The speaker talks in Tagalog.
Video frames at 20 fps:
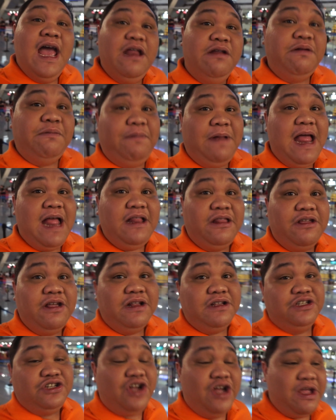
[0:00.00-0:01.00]
And we plan to
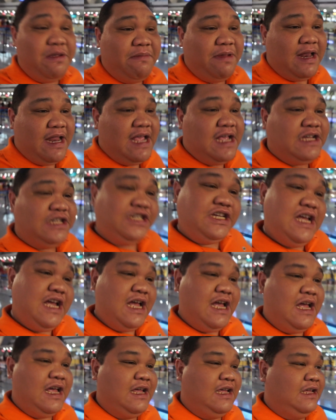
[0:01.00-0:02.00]
enjoy Malaysia
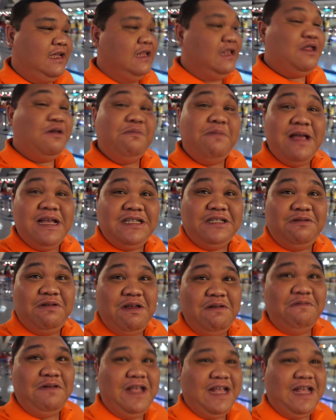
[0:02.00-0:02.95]
the best way we